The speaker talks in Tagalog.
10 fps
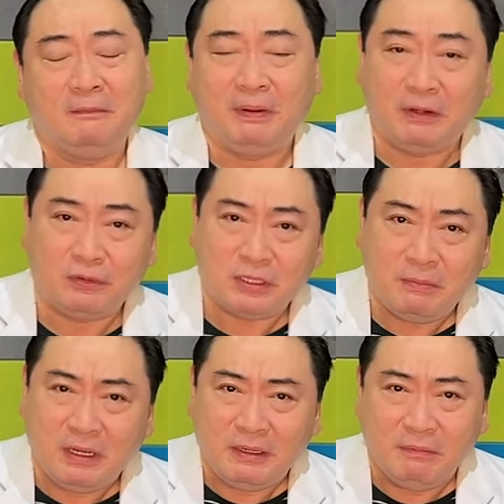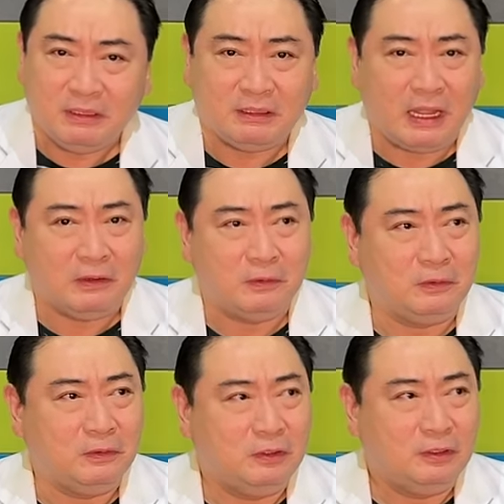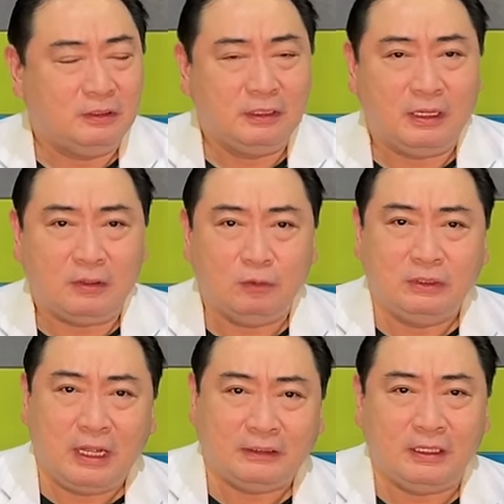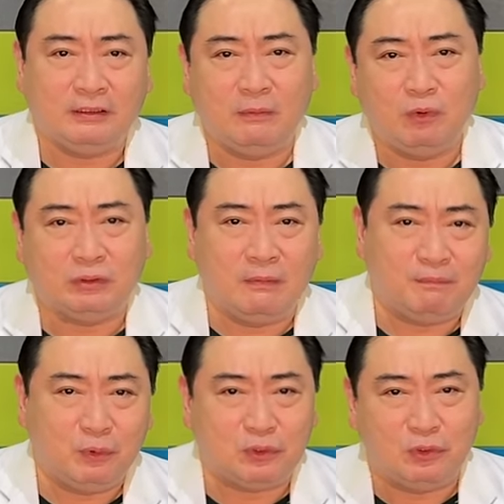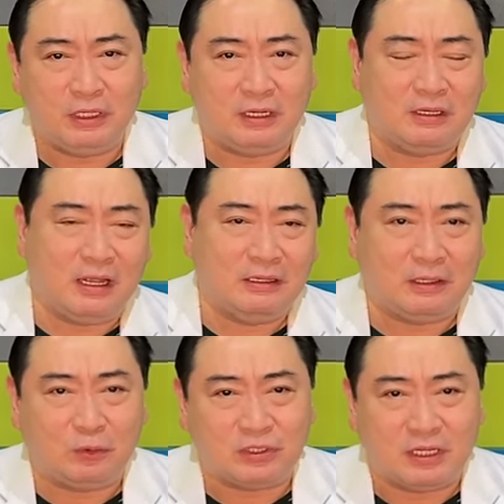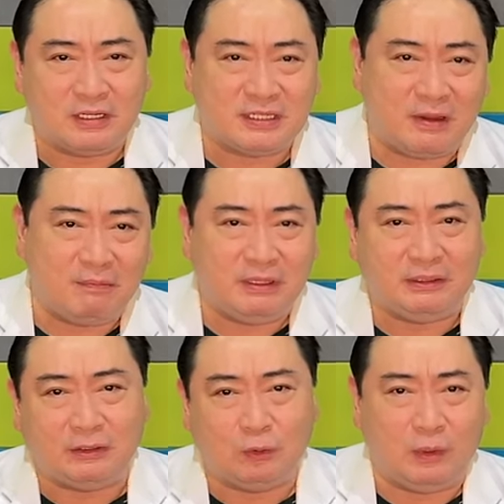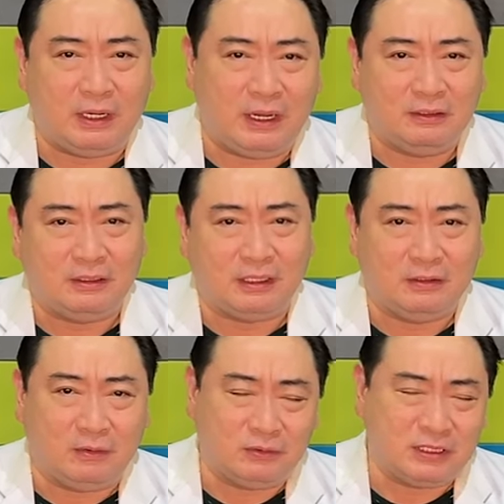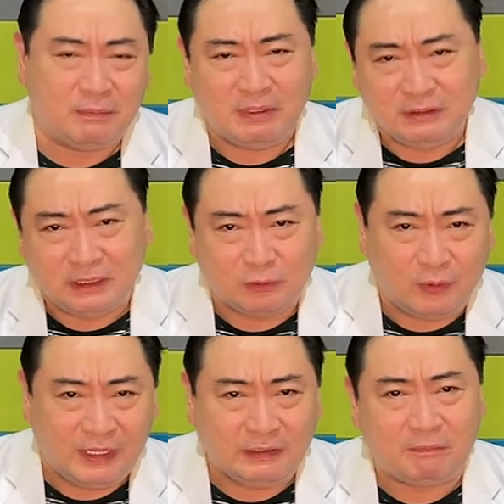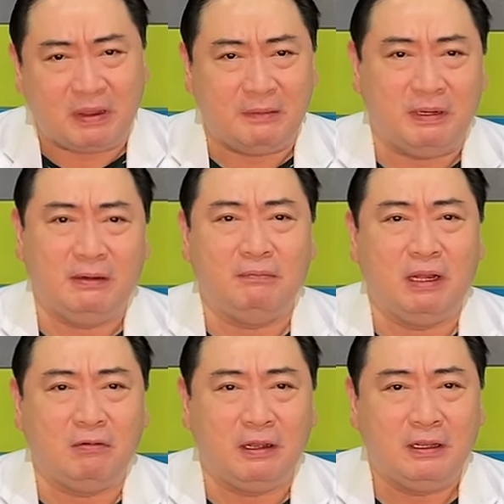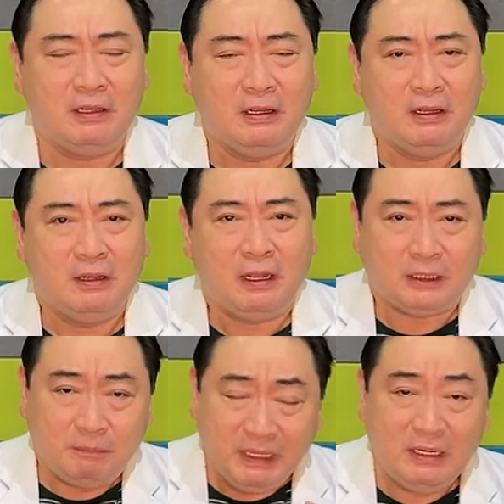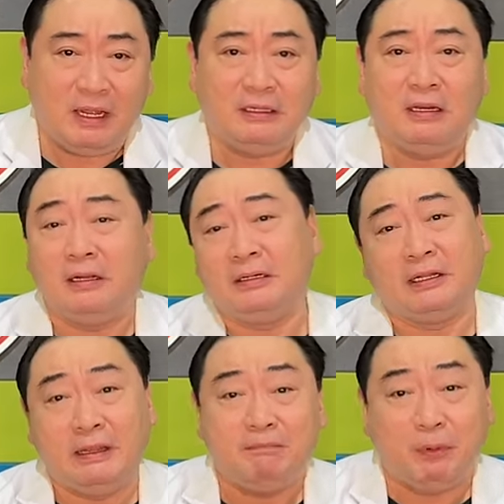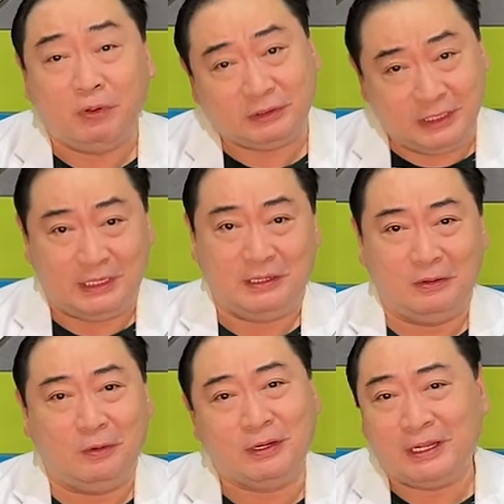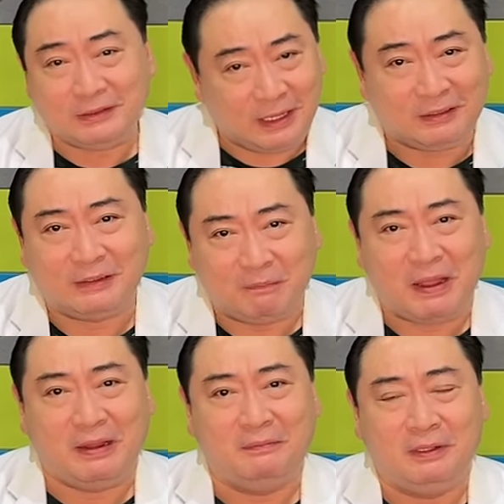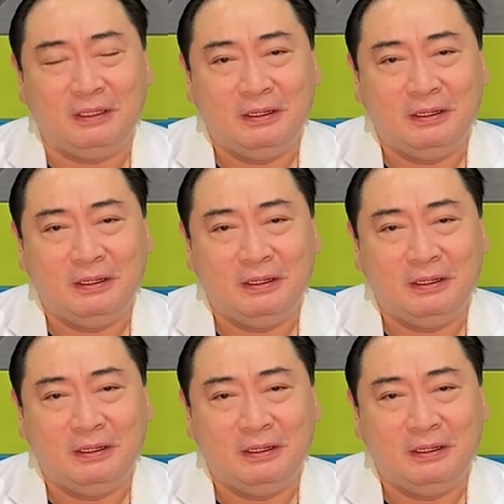Pero sa mga ibang tao, na kung dati ang tibok ng puso niya naglalaro sa 70 to 100 o 70 to 85 halimbawa, at bigla na lang naging 40 o kaya 35,